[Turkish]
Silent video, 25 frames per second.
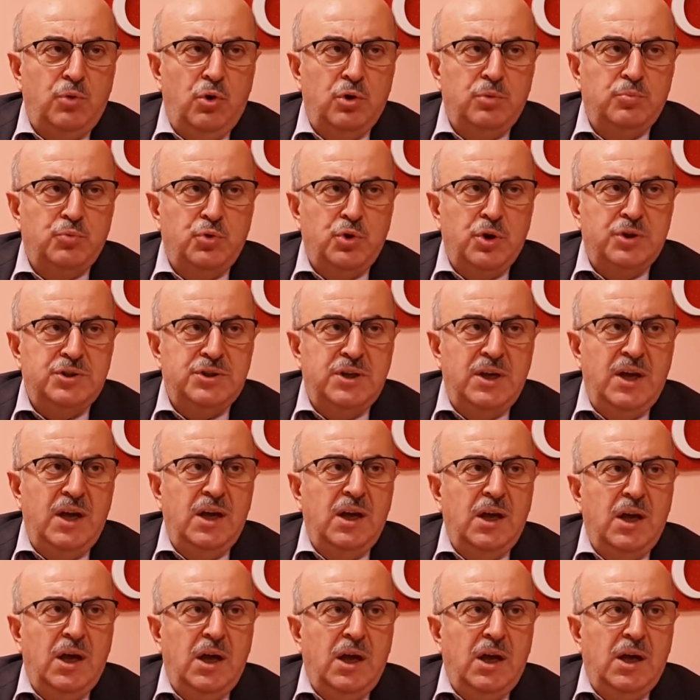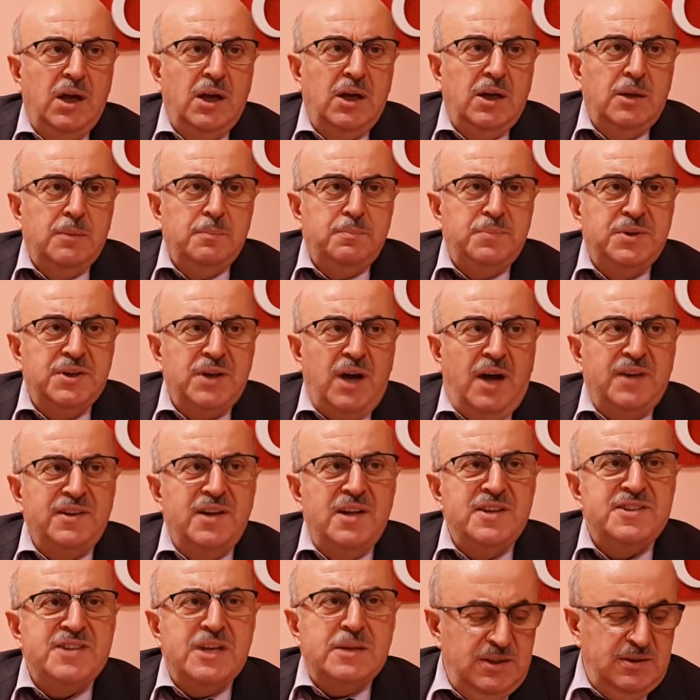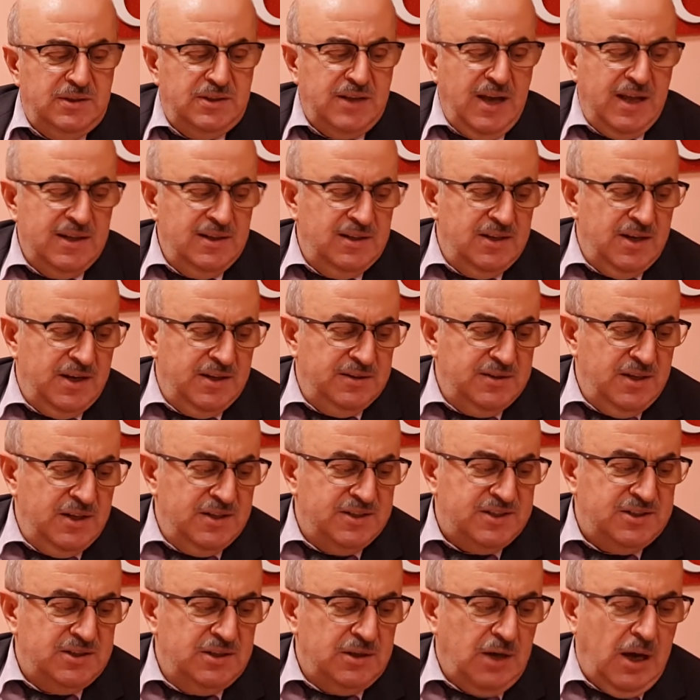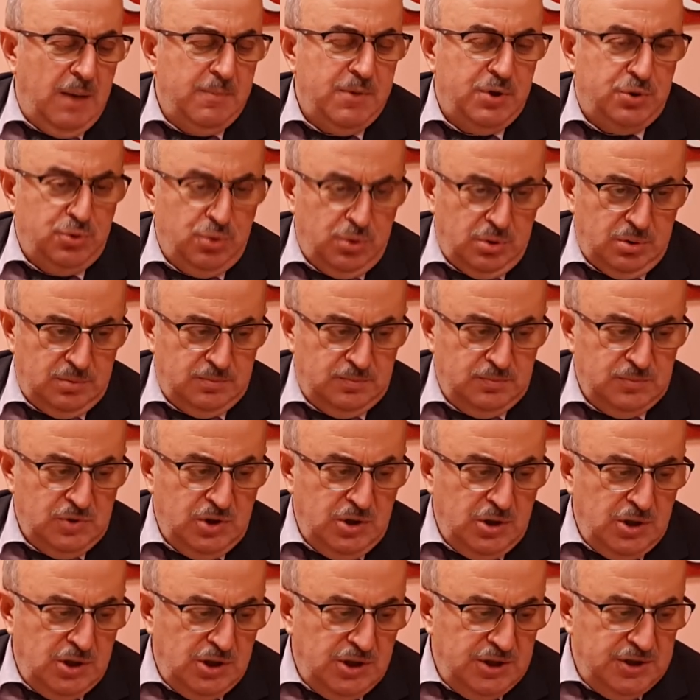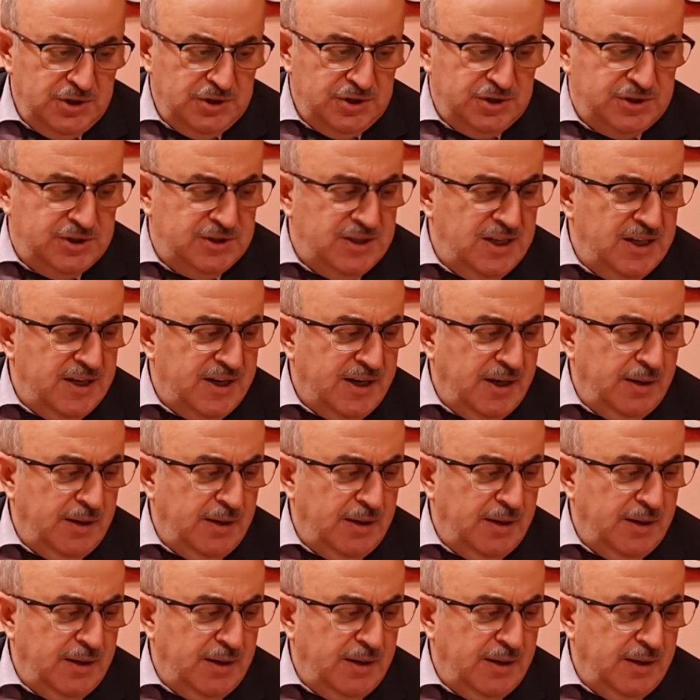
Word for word: yarasında merhem olmuyor diye bir analiz etmelerini kendilerinden istirham ediyorum.